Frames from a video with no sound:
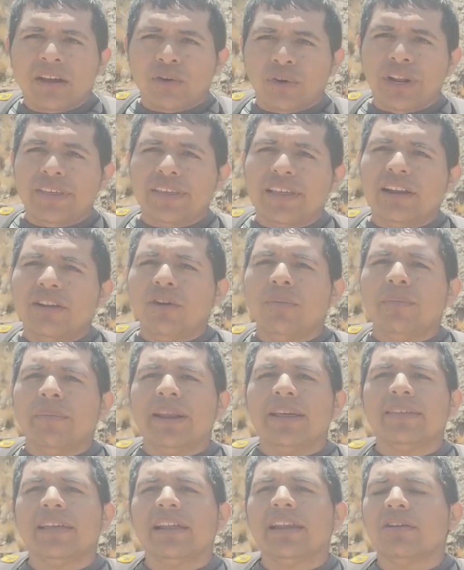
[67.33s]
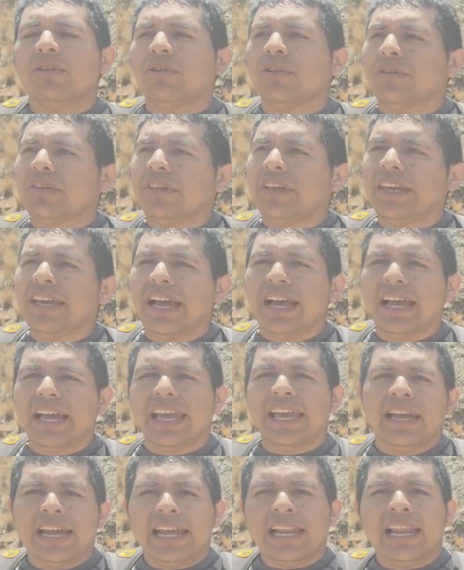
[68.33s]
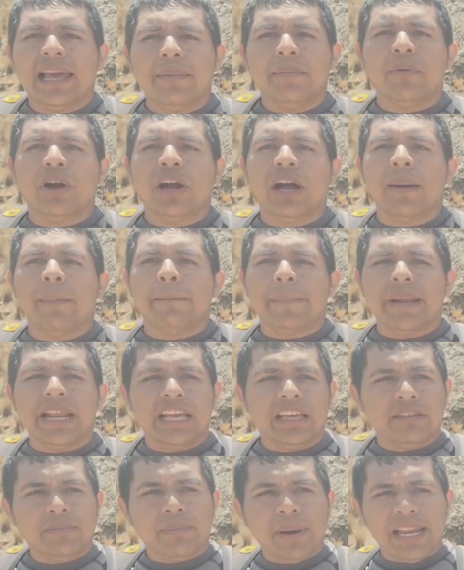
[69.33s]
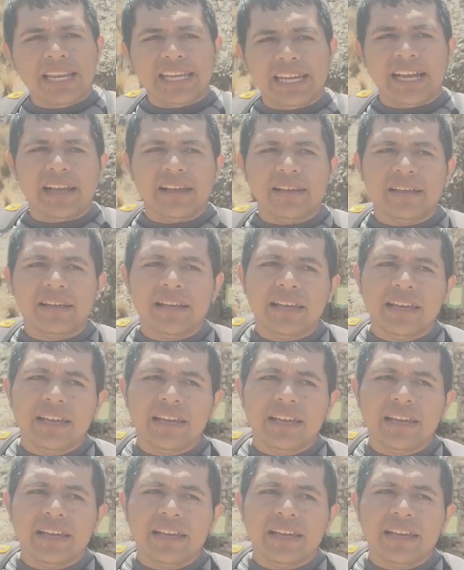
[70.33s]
Con ese nombre se le conocía en la época prehispánica.